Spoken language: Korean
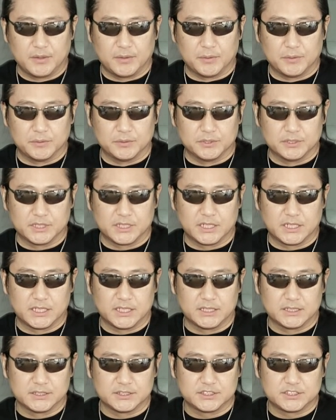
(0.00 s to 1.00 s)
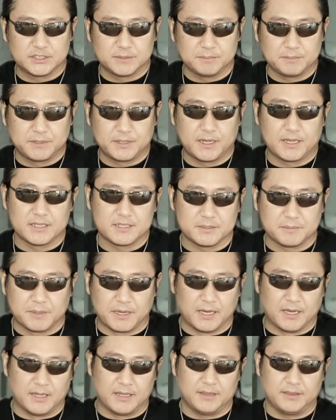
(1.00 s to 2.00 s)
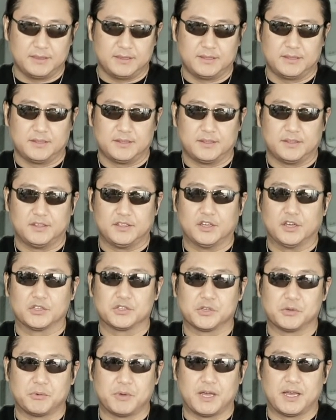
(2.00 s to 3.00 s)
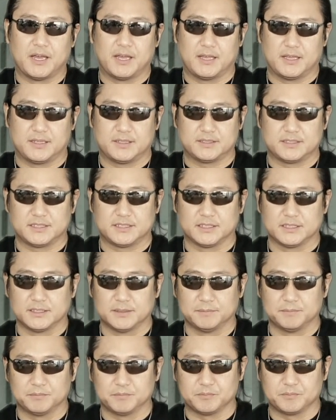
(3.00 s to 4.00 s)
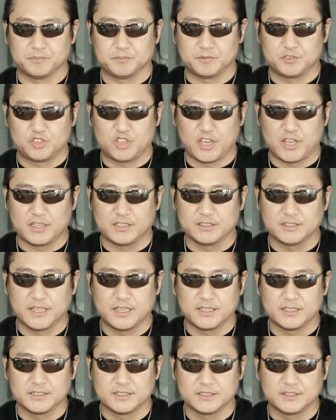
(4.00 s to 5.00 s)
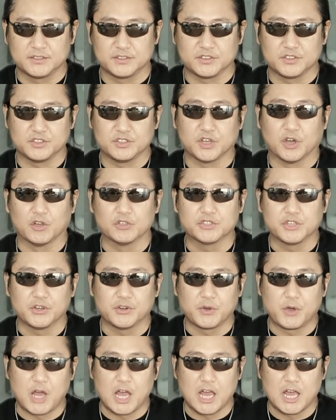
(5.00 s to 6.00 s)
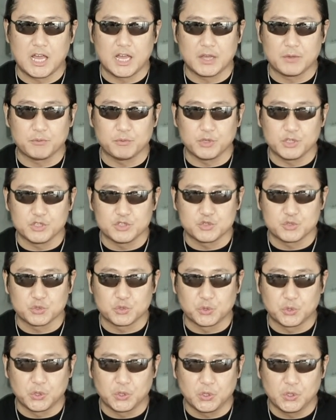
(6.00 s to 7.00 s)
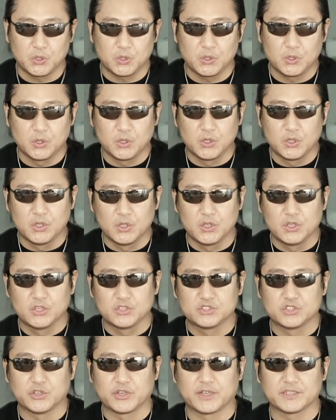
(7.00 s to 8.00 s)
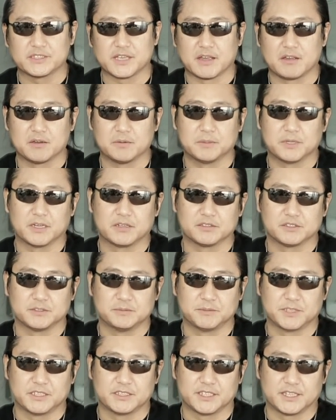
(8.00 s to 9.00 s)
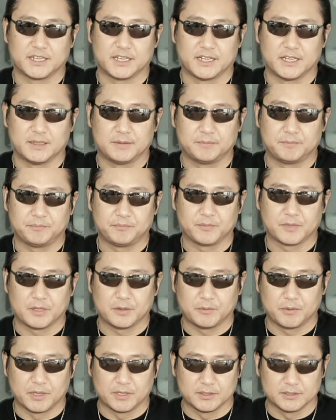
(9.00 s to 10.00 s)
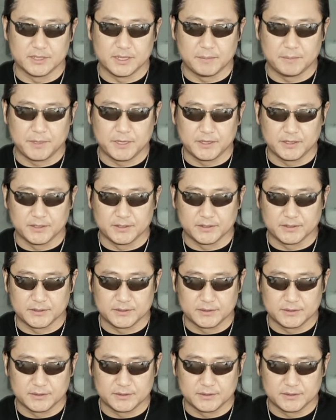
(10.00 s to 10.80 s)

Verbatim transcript: 오늘은 심플하지만 여성화, 지금 최근에는 여성화 위주로 저희가 작업을 하고 있습니다. 제가 왜 그러냐면